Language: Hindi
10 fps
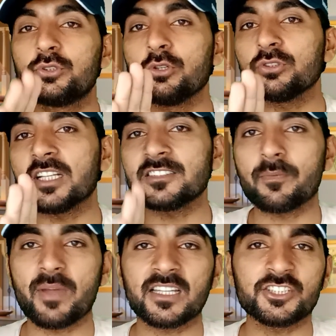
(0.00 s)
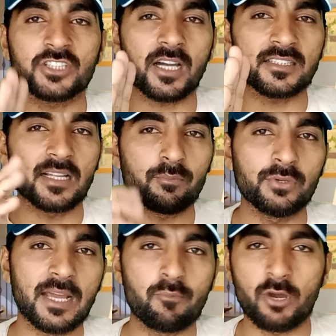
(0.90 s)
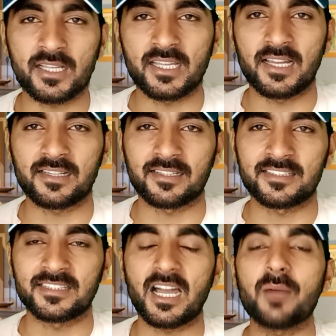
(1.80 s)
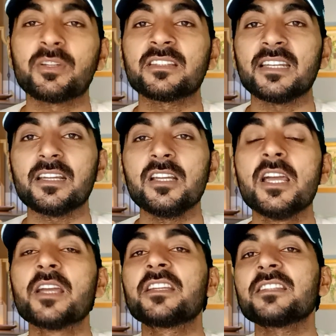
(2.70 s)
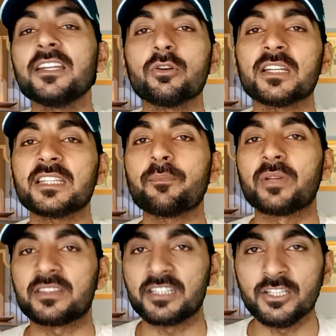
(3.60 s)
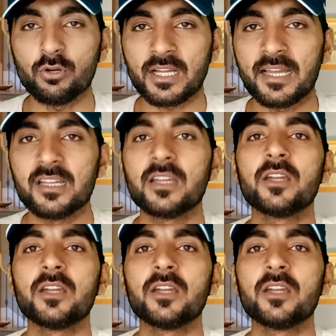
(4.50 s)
जो दस रुपए के चार शैम्पू लैब बॉय के आया करते थे अब कितने कितने हो गए थे फिर तीन हो गए